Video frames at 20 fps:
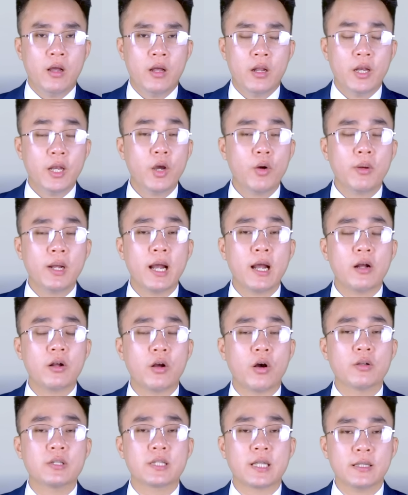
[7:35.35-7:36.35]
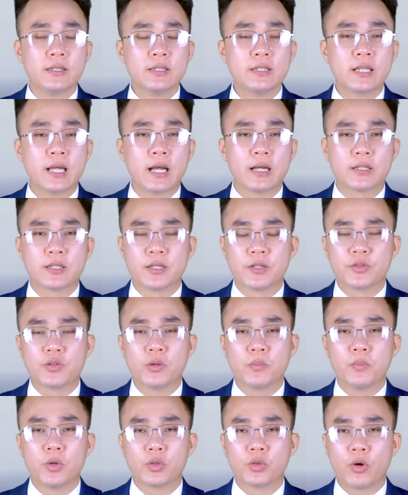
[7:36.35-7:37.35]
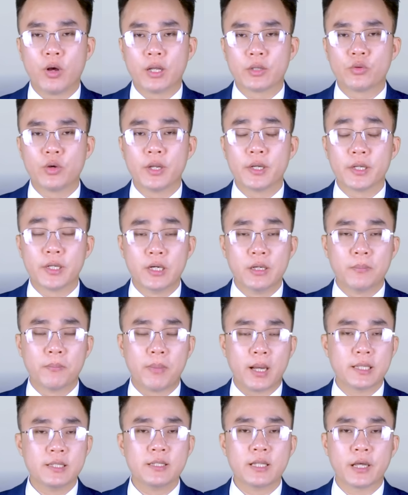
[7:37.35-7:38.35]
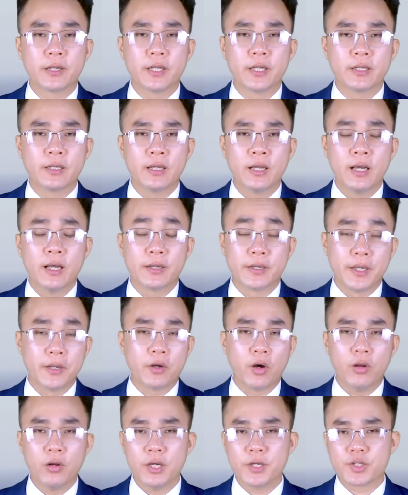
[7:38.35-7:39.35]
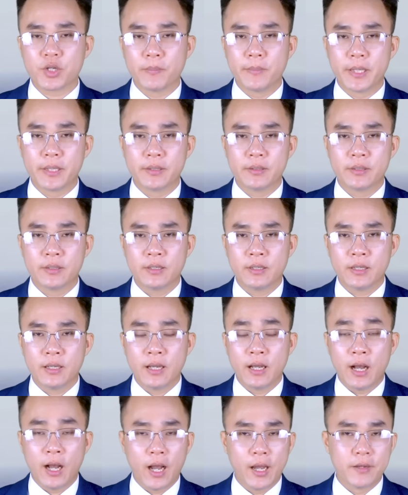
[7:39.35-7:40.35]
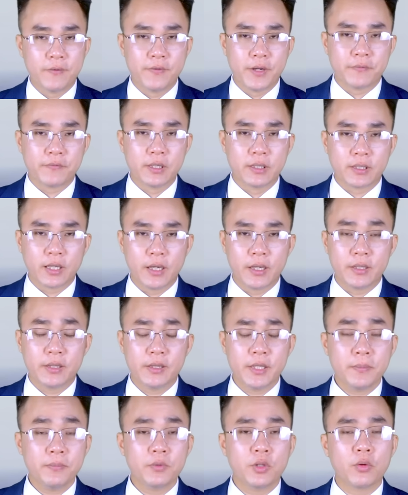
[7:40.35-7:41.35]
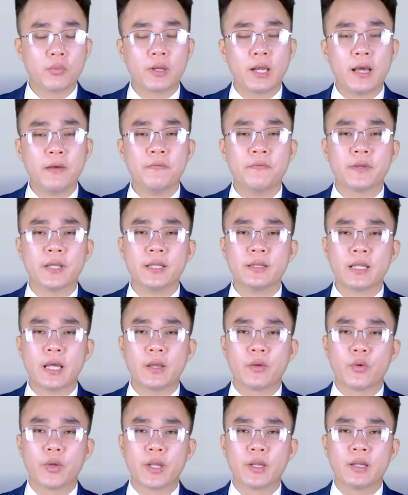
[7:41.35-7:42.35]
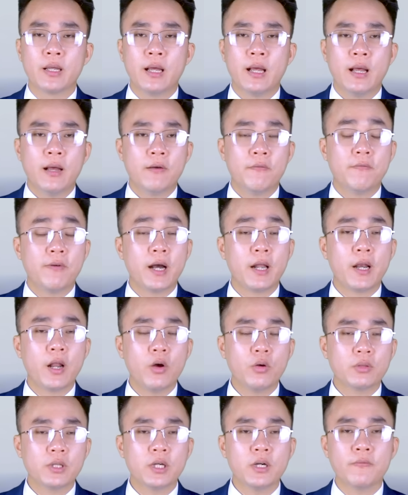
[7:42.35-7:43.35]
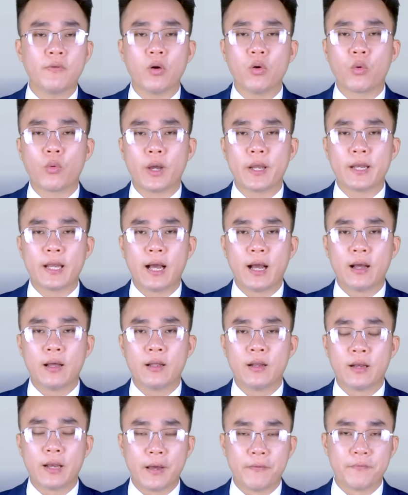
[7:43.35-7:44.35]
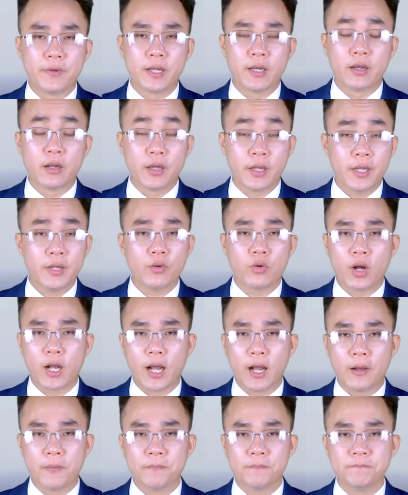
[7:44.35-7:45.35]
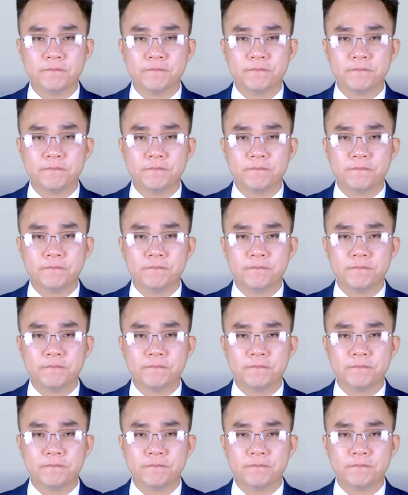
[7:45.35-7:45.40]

Liệu Nga có sẵn sàng sử dụng một thỏa thuận ngừng bắn giả định để có lợi cho mình? Hay việc phương Tây tiếp tục lãng phí tài nguyên và đầu tư vào Ukraine là vì lợi ích của Nga?